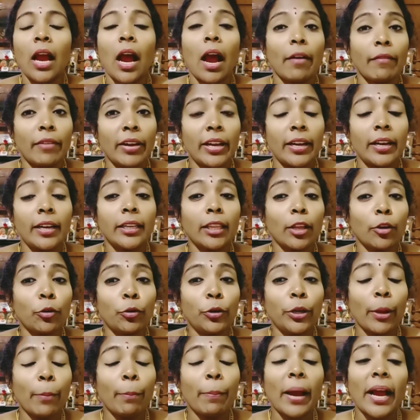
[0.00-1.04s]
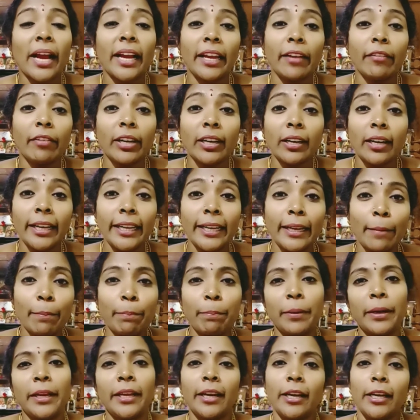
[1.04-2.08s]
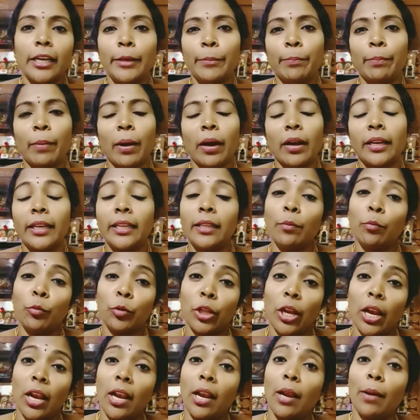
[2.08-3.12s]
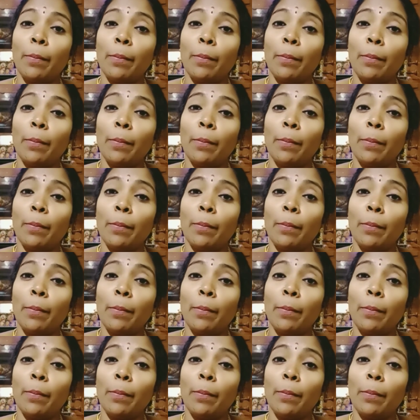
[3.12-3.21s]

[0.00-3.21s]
அவன் தன்னுடைய பகைவர்களை எப்படி அழிப்பான் இது முதல்